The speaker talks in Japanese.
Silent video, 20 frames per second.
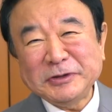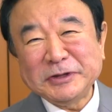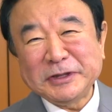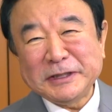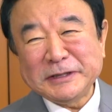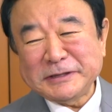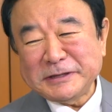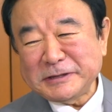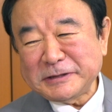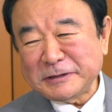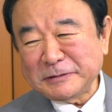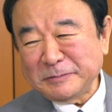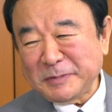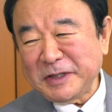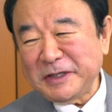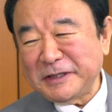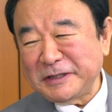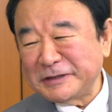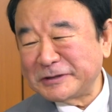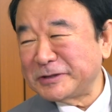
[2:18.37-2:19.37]
となりつつ、
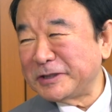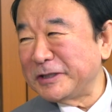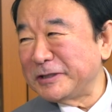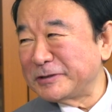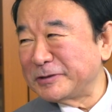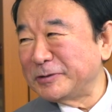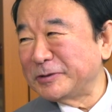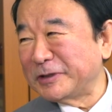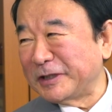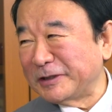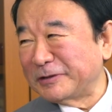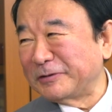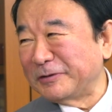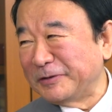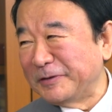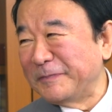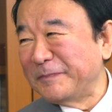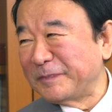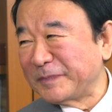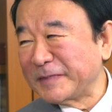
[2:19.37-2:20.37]
まあそれはそうだ
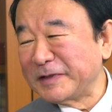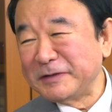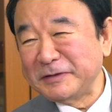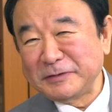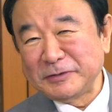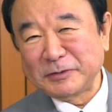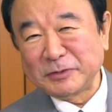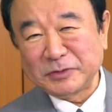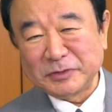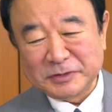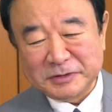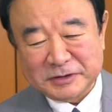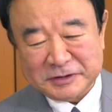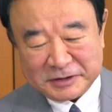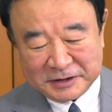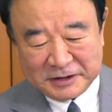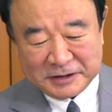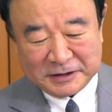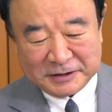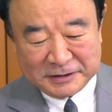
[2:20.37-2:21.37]
ということにし
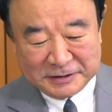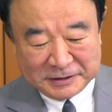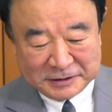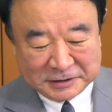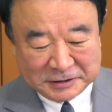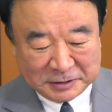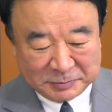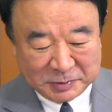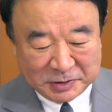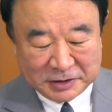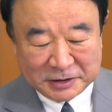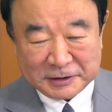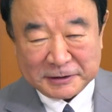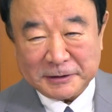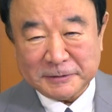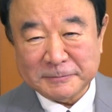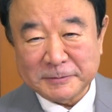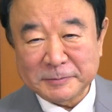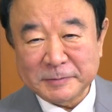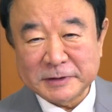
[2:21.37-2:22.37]
て紙を
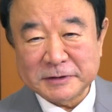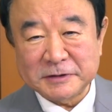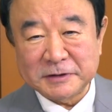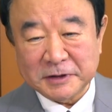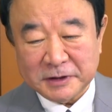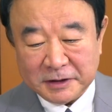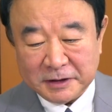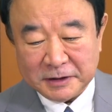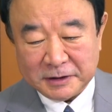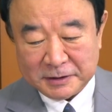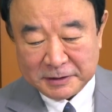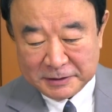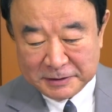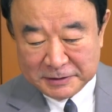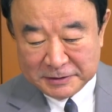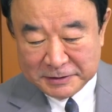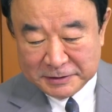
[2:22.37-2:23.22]
諦めまして、